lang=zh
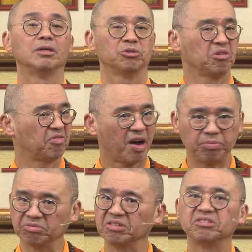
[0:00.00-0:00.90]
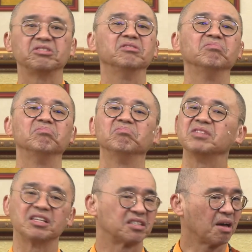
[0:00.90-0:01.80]
所以发菩提心，
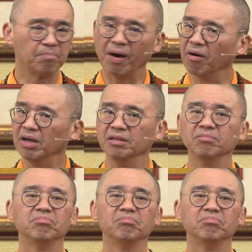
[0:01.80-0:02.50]
念三宝恩，